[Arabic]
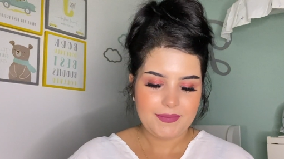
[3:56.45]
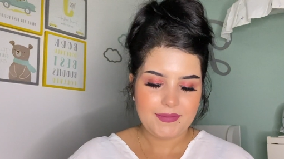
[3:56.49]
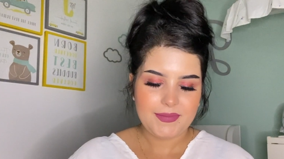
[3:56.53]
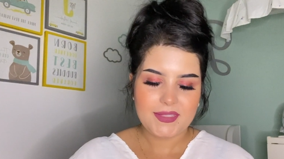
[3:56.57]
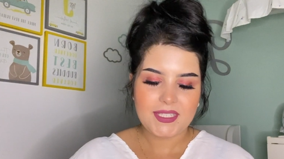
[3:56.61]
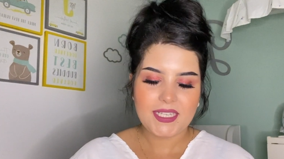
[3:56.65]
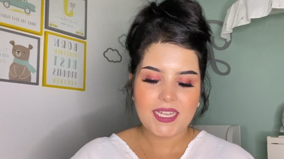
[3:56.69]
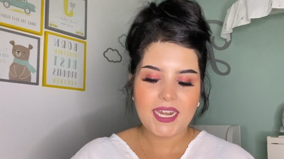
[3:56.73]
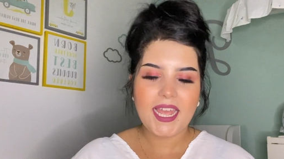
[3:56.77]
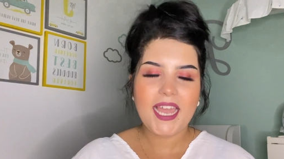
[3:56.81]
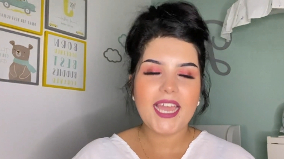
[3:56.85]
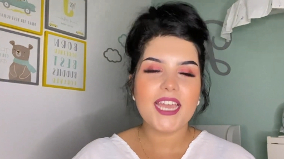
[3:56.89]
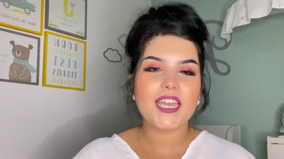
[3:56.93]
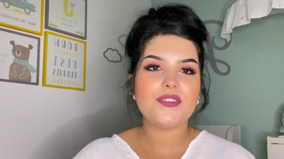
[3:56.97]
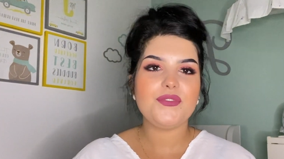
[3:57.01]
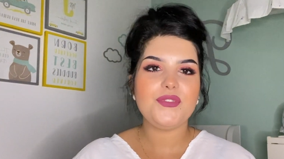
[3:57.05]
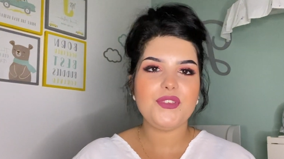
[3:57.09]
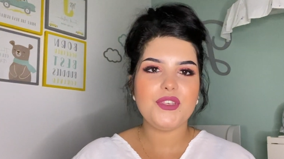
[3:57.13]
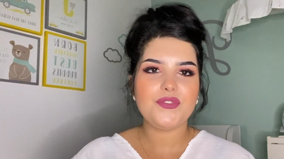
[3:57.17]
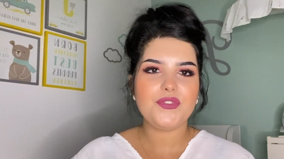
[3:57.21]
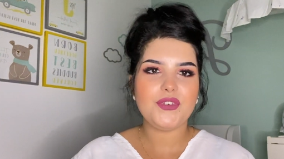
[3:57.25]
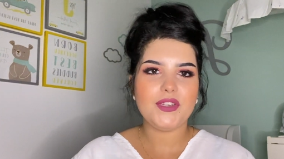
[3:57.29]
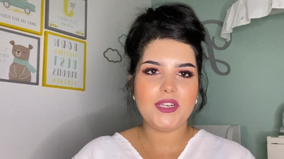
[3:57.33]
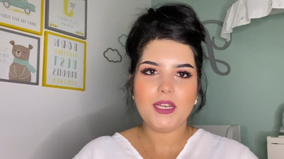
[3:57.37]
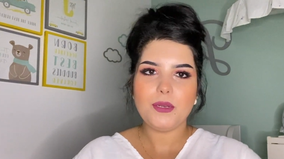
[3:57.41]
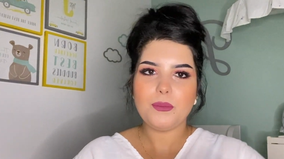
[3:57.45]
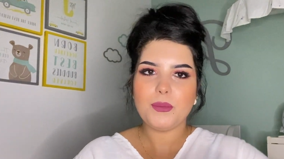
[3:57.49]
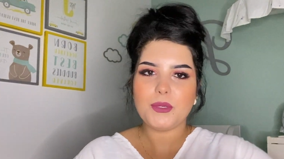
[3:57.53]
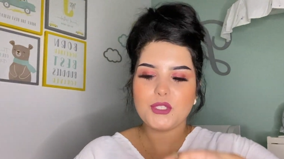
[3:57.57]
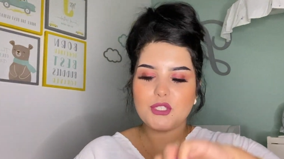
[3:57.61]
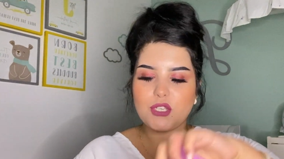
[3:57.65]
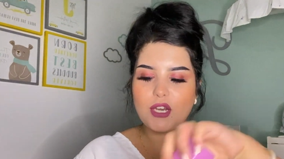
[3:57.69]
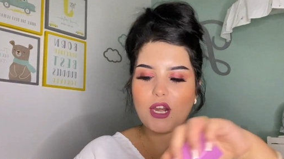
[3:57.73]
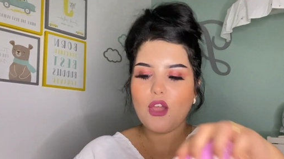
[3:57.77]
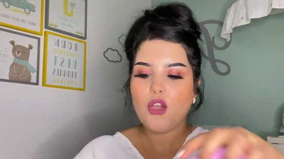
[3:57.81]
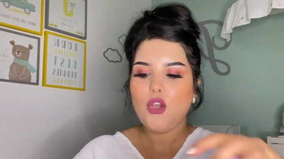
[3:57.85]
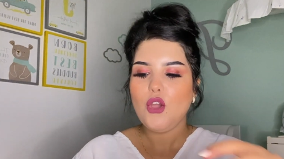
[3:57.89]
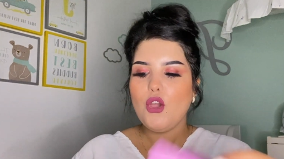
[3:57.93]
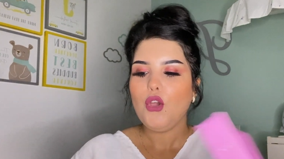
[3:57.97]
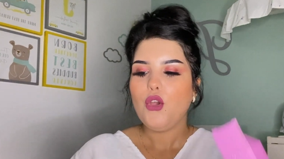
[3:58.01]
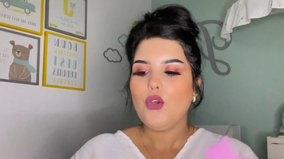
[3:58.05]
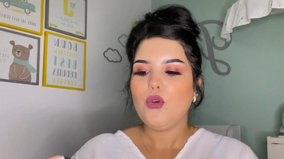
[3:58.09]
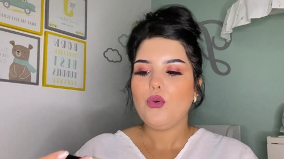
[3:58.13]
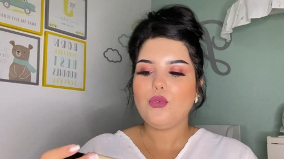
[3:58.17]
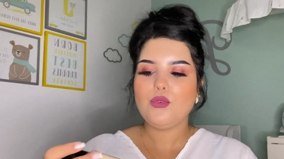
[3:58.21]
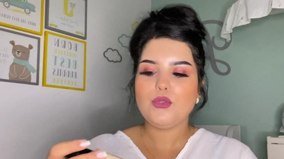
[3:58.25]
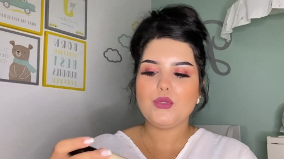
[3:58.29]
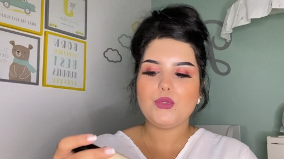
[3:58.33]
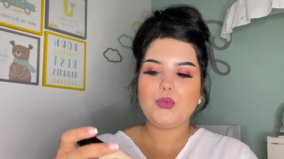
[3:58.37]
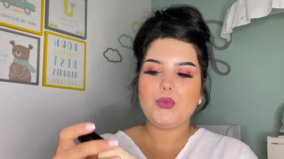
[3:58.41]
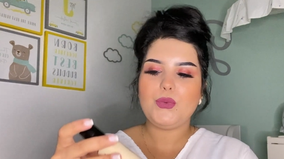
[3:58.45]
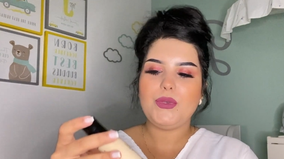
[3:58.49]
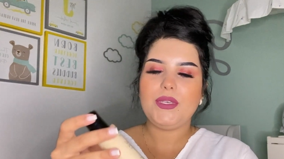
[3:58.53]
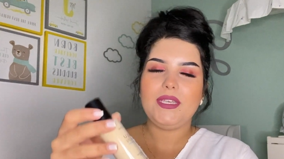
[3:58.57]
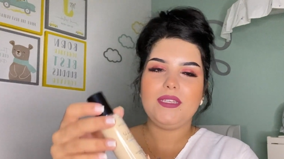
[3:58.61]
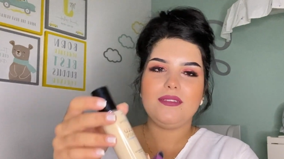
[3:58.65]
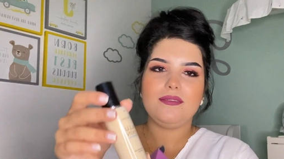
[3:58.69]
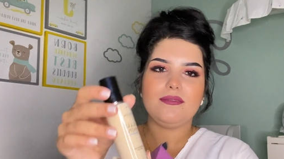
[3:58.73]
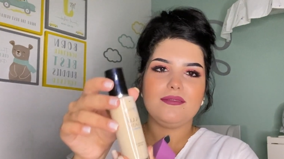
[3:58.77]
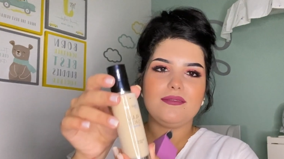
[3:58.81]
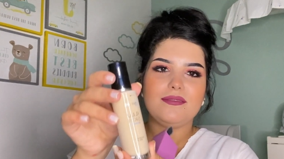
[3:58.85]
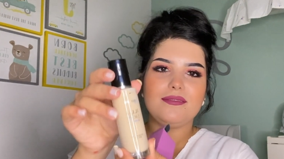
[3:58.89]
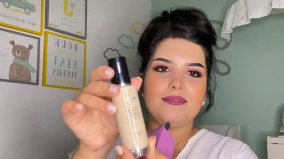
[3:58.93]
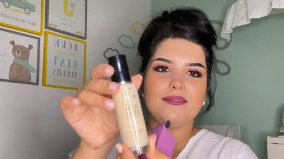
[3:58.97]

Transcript: صراحه خفيف على البشره وزوين